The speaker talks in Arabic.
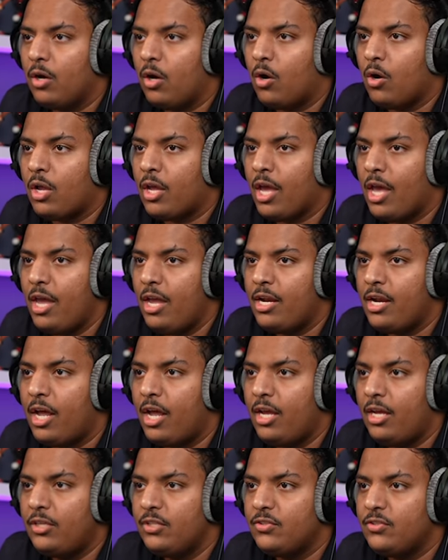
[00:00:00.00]
اوكي
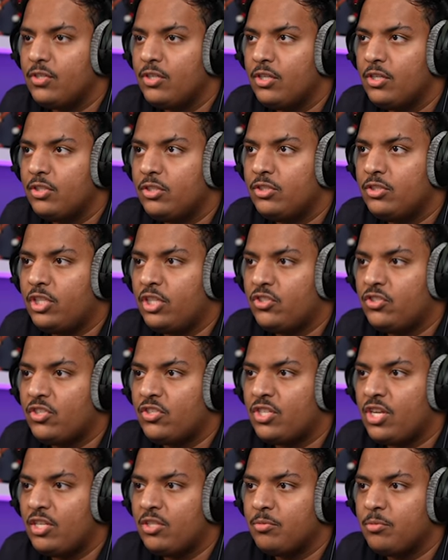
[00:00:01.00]
نايس جسس
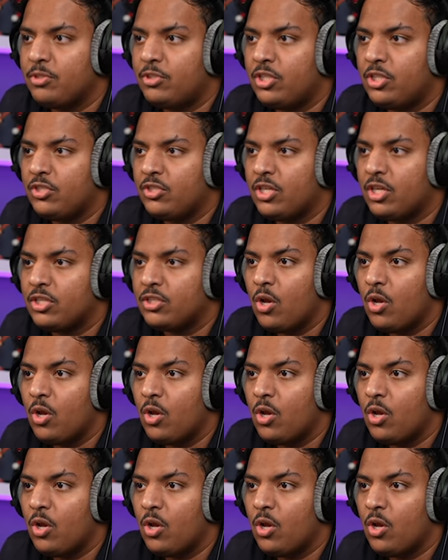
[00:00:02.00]
لازم نتجسس